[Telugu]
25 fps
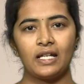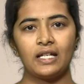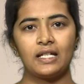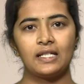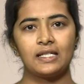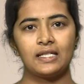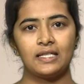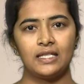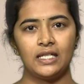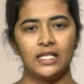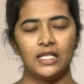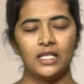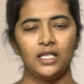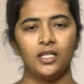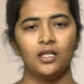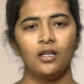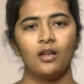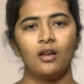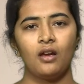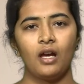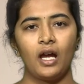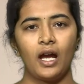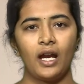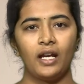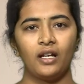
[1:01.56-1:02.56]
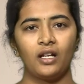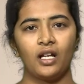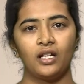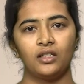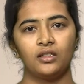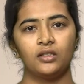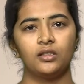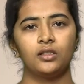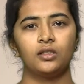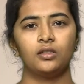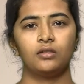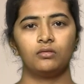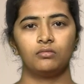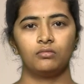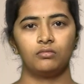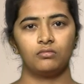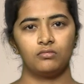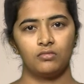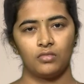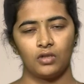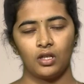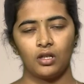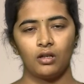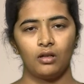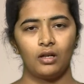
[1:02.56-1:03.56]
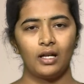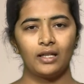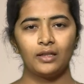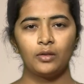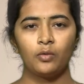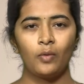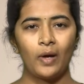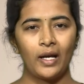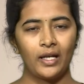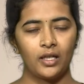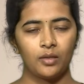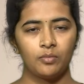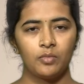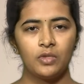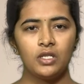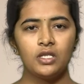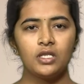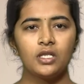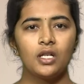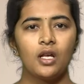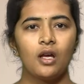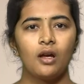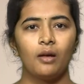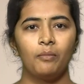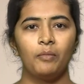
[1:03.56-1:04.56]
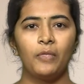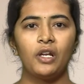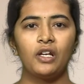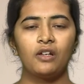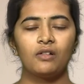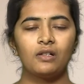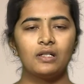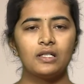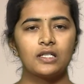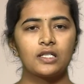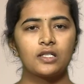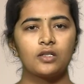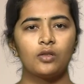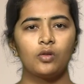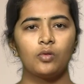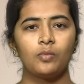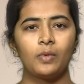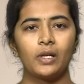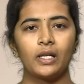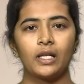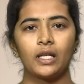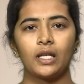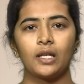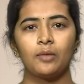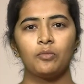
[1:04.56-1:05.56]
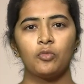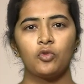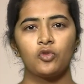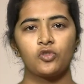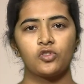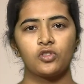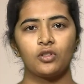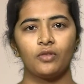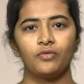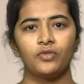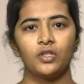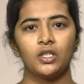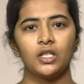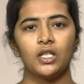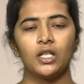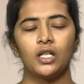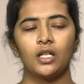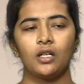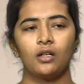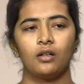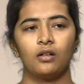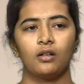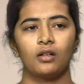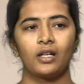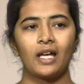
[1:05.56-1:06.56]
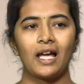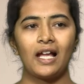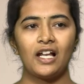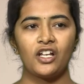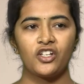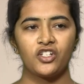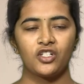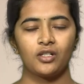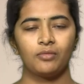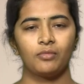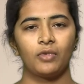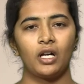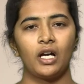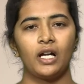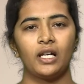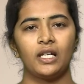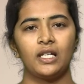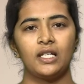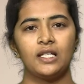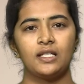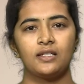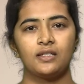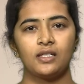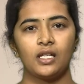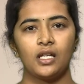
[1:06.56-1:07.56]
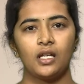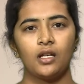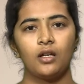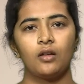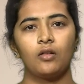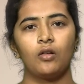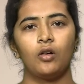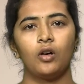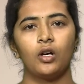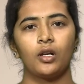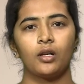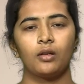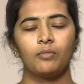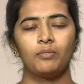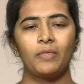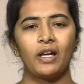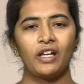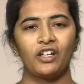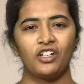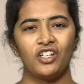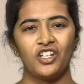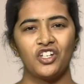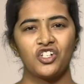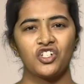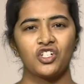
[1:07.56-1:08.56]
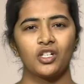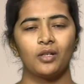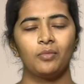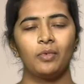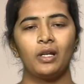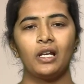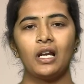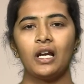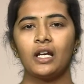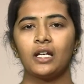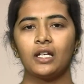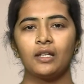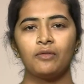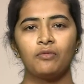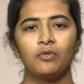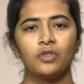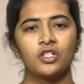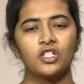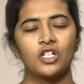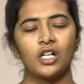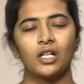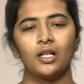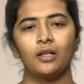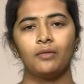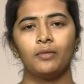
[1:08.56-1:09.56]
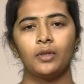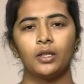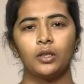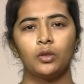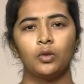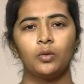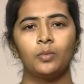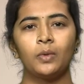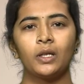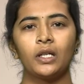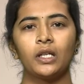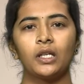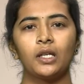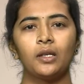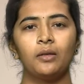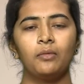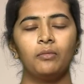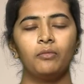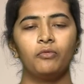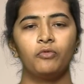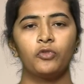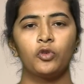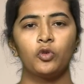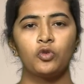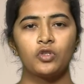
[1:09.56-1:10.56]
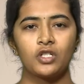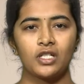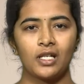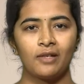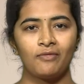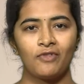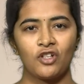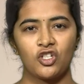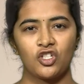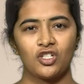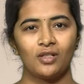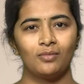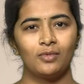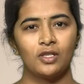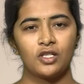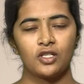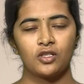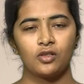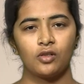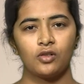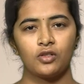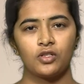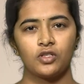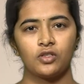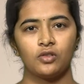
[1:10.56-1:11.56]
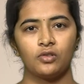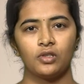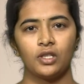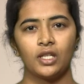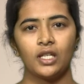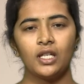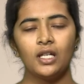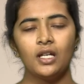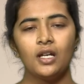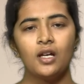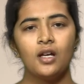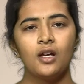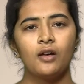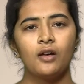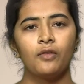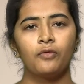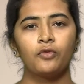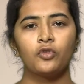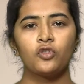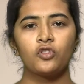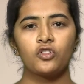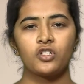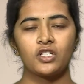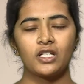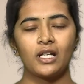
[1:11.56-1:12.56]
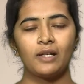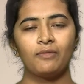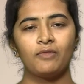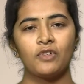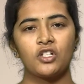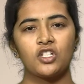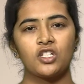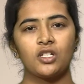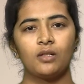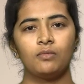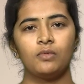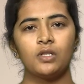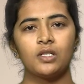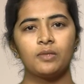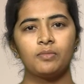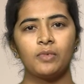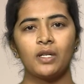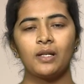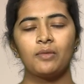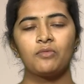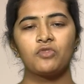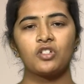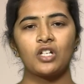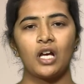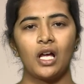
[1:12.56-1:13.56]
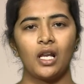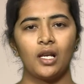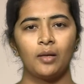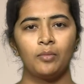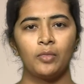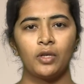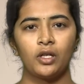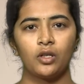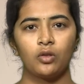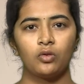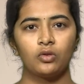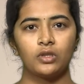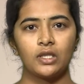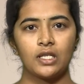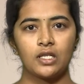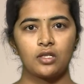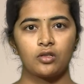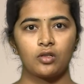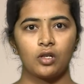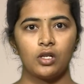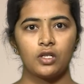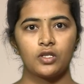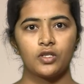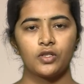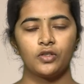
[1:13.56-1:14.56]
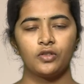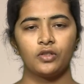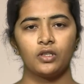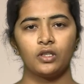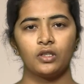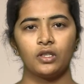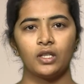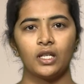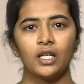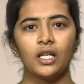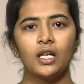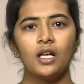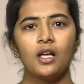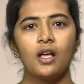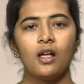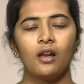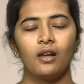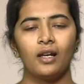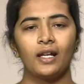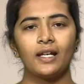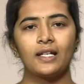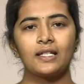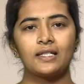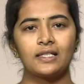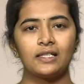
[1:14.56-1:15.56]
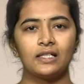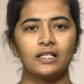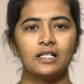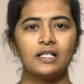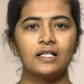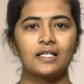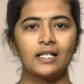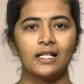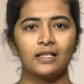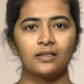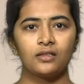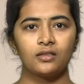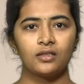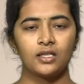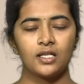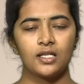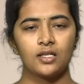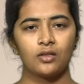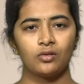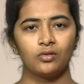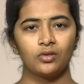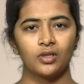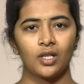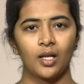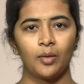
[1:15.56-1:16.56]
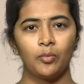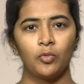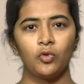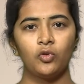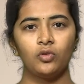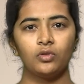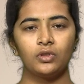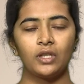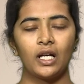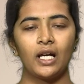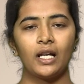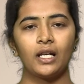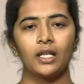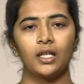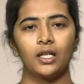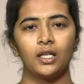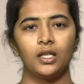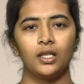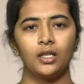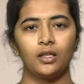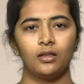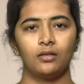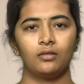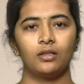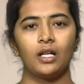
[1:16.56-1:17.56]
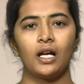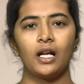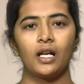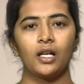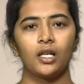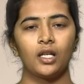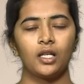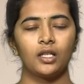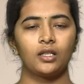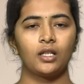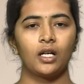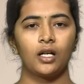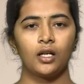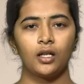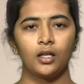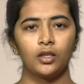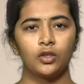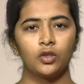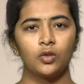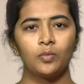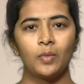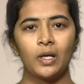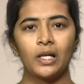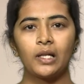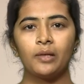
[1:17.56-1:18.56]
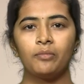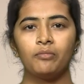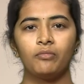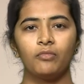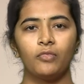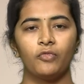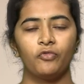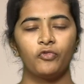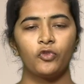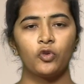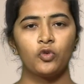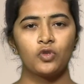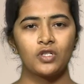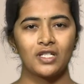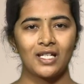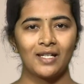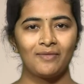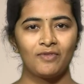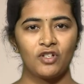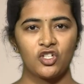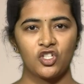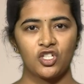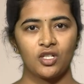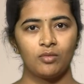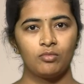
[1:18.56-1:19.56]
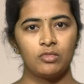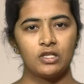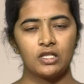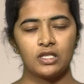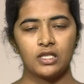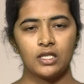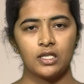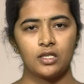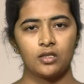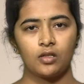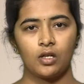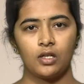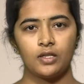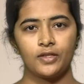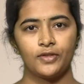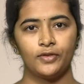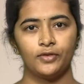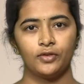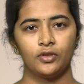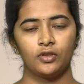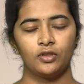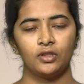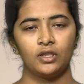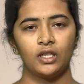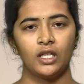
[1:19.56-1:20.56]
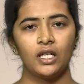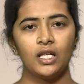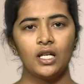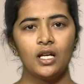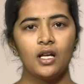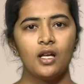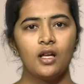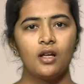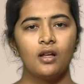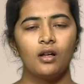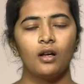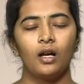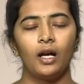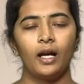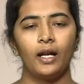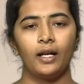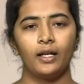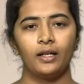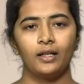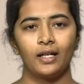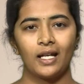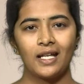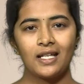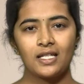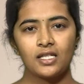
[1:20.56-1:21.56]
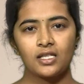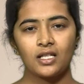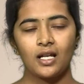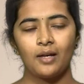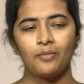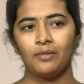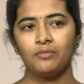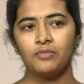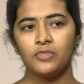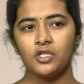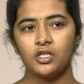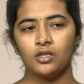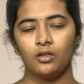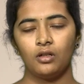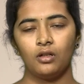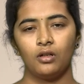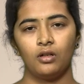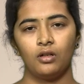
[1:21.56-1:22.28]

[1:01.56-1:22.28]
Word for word: లైక్ సి అండ్ అదర్ అదర్ వైటమిన్స్ మినరల్స్లో మనకి మోస్ట్ ఆఫ్ ది కాల్షియం కానీ జింక్ ఆర్ మెగ్నీషియం ఇలాంటివి చాలా వరకు మనకి ఫ్రూట్స్ అండ్ వెజిటేబుల్స్తో వస్తుంది ఫ్రూట్స్ అండ్ వెజిటేబుల్స్ మనం చాలా మటుకు తీసుకోవాల్సి ఉంటుంది లైక్ సెరల్స్ ఎంత తీసుకుంటామో దానికి దానికి తగ్గట్టు మనం ఫ్రూట్స్ అండ్ వెజిటేబుల్స్ తీసుకోవాల్సి ఉంటుంది అండ్ నెక్స్ట్ కమ్స్